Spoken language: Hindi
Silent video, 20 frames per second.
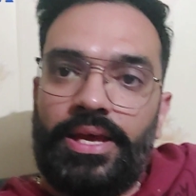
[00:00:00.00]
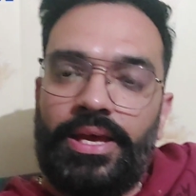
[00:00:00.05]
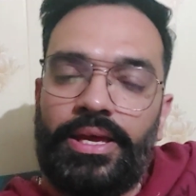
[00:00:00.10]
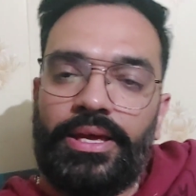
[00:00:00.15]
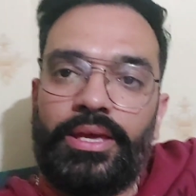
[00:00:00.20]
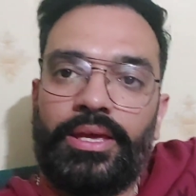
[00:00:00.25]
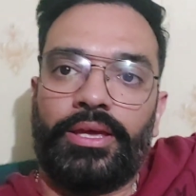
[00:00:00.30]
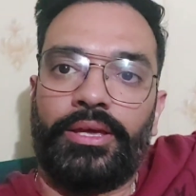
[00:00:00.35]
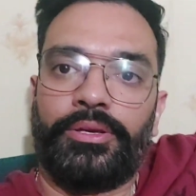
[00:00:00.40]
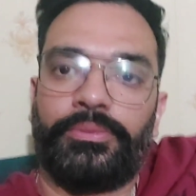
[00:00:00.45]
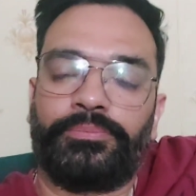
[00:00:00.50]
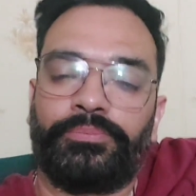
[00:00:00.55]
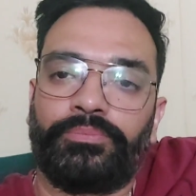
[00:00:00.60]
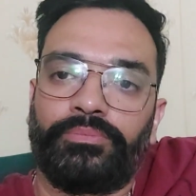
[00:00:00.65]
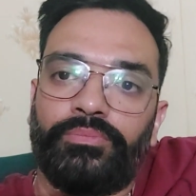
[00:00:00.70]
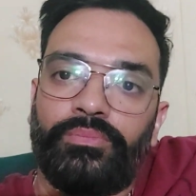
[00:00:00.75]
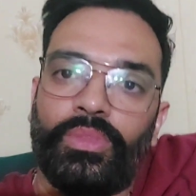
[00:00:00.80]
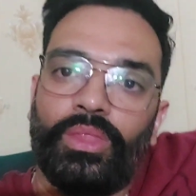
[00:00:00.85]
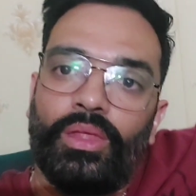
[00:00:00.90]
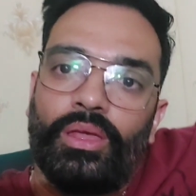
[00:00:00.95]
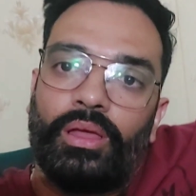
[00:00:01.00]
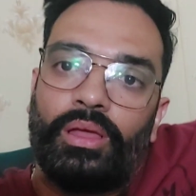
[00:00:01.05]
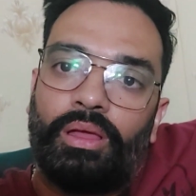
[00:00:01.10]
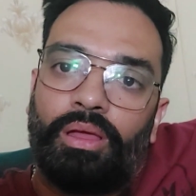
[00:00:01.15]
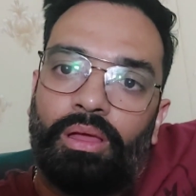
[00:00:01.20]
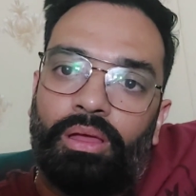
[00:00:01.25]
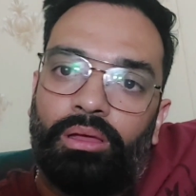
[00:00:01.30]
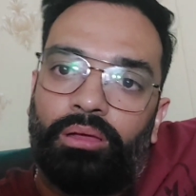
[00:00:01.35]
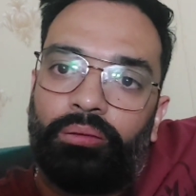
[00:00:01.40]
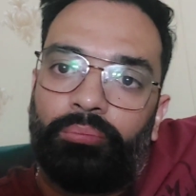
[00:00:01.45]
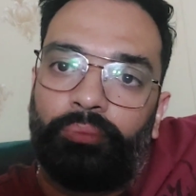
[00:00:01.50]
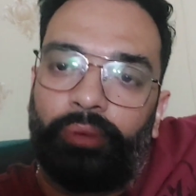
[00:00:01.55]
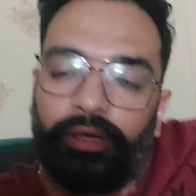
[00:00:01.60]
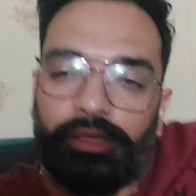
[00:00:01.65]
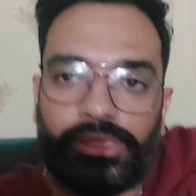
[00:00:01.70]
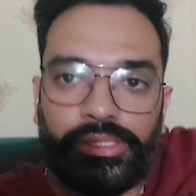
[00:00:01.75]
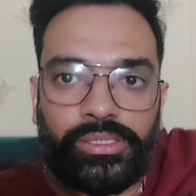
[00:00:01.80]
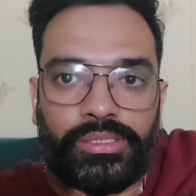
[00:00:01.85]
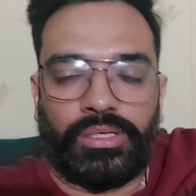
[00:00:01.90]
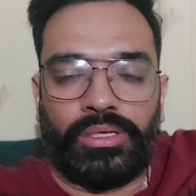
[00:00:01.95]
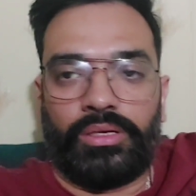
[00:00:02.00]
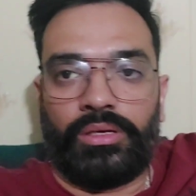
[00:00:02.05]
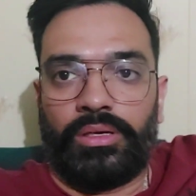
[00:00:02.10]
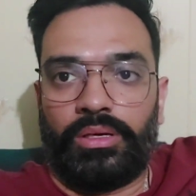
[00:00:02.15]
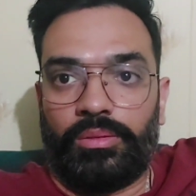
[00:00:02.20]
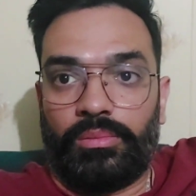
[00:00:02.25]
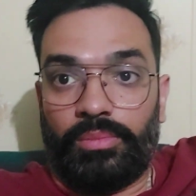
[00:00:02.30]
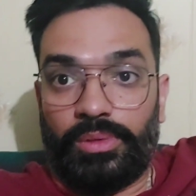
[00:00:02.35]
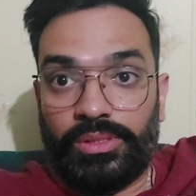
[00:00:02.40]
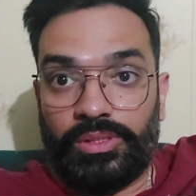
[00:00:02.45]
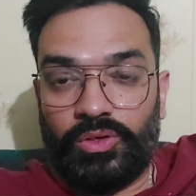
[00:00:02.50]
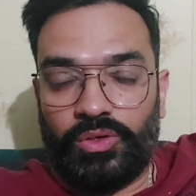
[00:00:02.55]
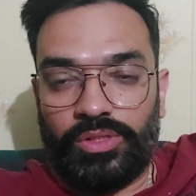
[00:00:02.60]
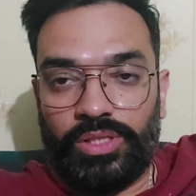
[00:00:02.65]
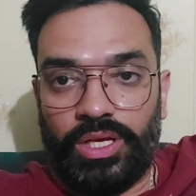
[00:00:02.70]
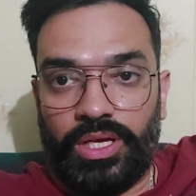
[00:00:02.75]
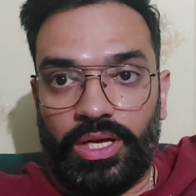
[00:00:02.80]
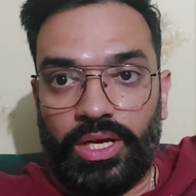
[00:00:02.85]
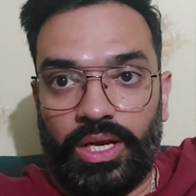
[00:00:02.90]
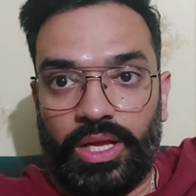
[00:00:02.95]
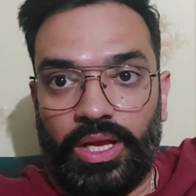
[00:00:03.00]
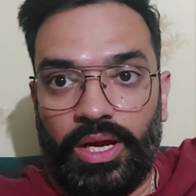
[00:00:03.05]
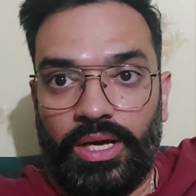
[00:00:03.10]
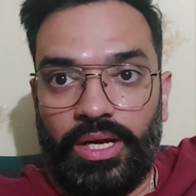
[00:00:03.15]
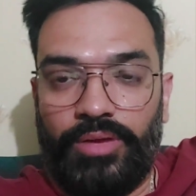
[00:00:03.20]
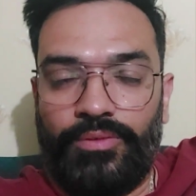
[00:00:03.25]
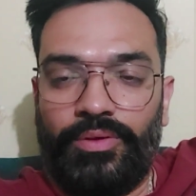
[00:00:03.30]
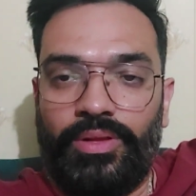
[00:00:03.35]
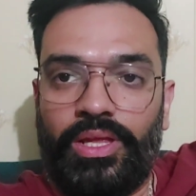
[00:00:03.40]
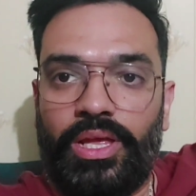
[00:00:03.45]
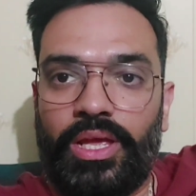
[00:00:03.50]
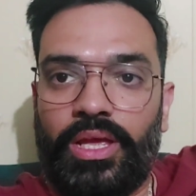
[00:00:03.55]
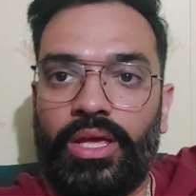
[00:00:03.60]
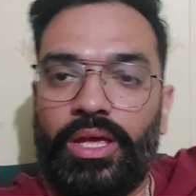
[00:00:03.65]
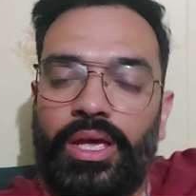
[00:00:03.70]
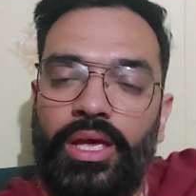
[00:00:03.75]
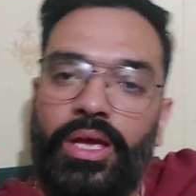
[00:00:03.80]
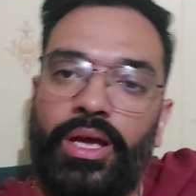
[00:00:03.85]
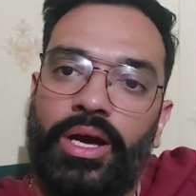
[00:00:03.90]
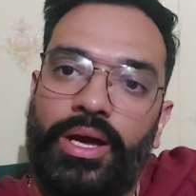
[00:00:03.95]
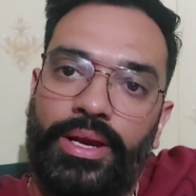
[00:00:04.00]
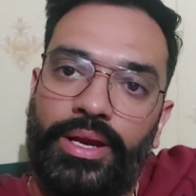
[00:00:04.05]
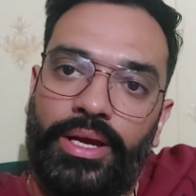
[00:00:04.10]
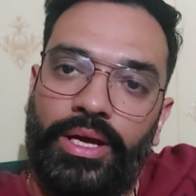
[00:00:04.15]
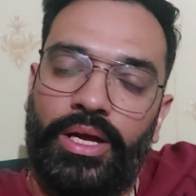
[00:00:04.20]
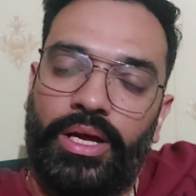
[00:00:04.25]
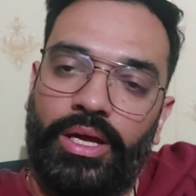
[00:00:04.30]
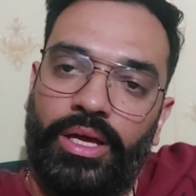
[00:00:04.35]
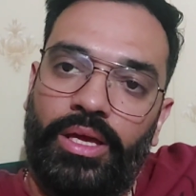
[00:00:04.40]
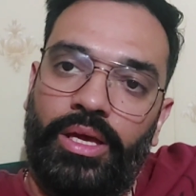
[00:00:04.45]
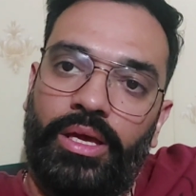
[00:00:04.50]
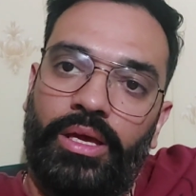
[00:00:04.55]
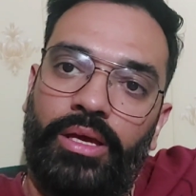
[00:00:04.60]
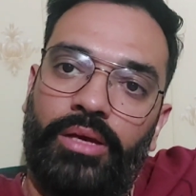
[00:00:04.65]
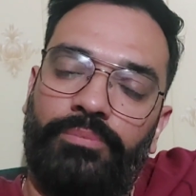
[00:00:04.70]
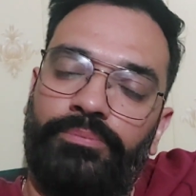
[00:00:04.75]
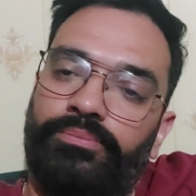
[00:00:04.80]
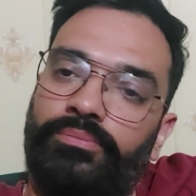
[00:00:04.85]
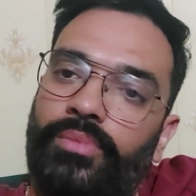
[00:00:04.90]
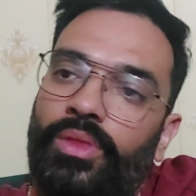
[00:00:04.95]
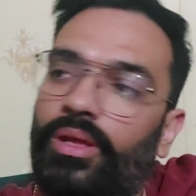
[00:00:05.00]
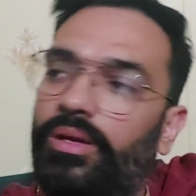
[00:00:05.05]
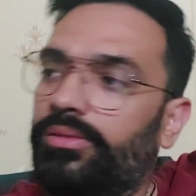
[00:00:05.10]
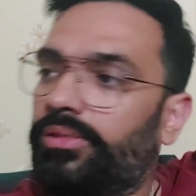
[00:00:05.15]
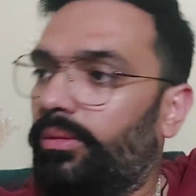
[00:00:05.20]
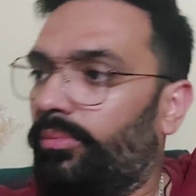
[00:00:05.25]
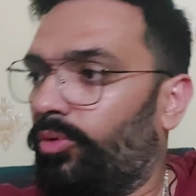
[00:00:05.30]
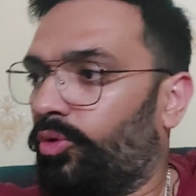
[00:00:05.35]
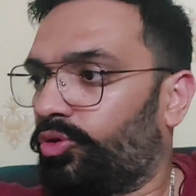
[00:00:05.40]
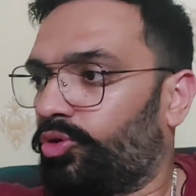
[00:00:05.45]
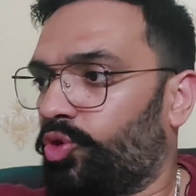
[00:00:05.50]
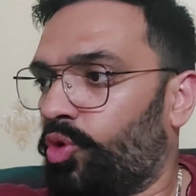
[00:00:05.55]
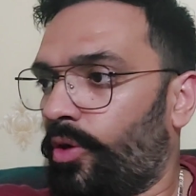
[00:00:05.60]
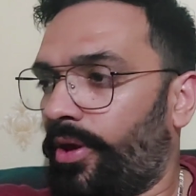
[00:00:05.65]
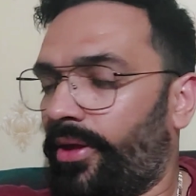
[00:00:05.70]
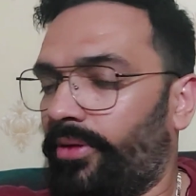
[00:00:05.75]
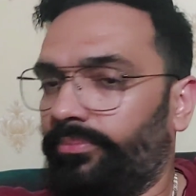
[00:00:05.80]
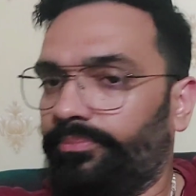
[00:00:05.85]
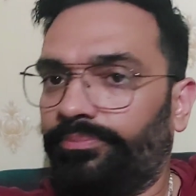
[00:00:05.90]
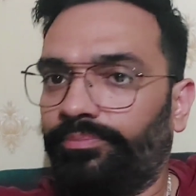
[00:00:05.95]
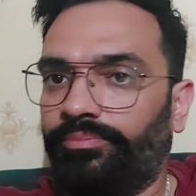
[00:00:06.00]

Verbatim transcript: ऐसा है कि बस मस्ती वस्ती करके टीवी देख के खाना खा के सब लोग सो गए